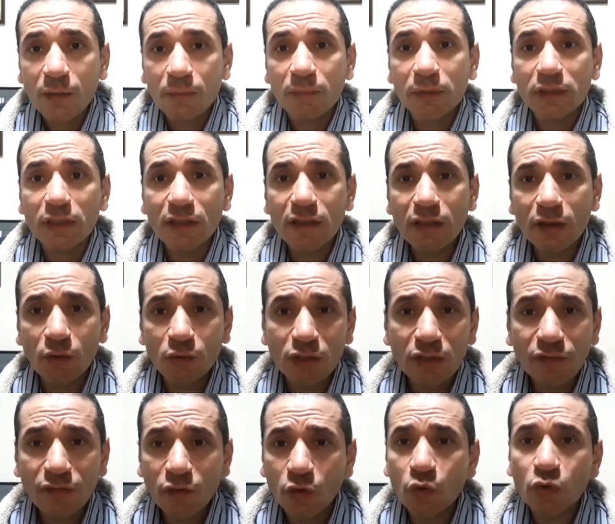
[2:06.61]
بتنزل ودي
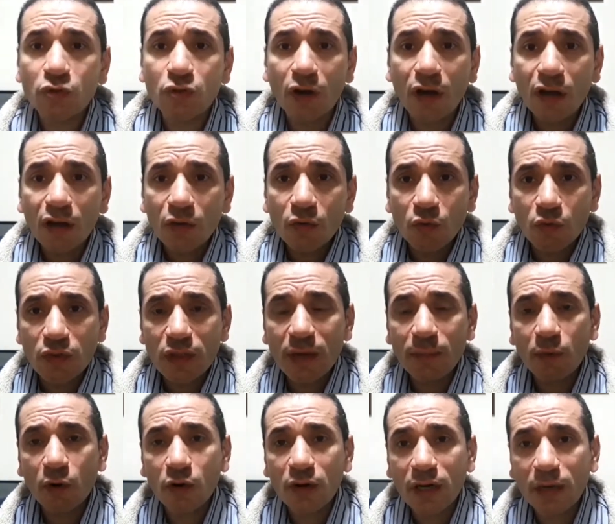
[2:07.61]
في ندره وزي
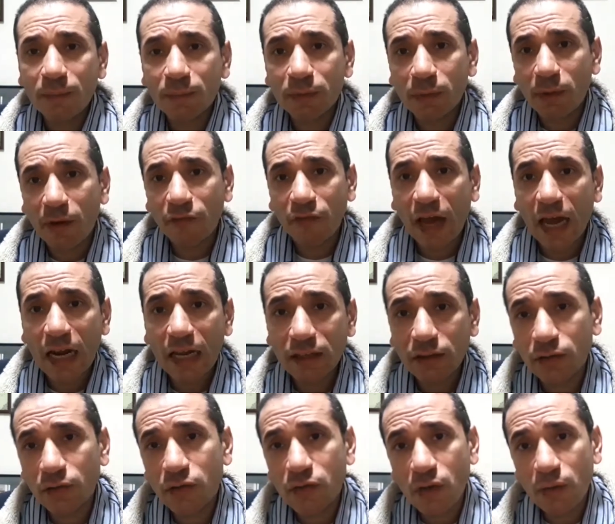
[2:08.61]
ما قلنا بتبقى في
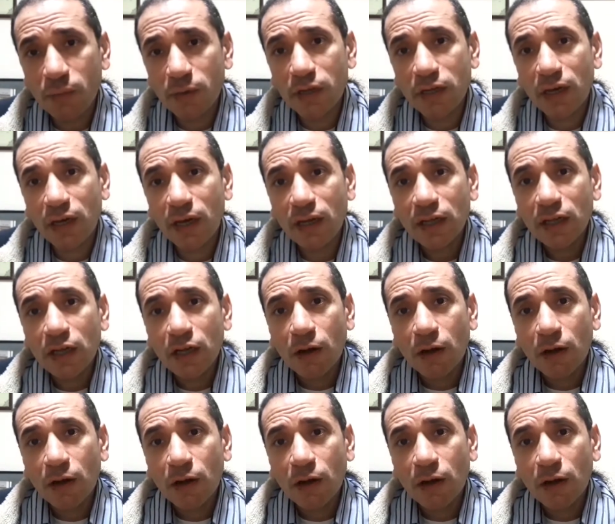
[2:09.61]
حالات اصابيه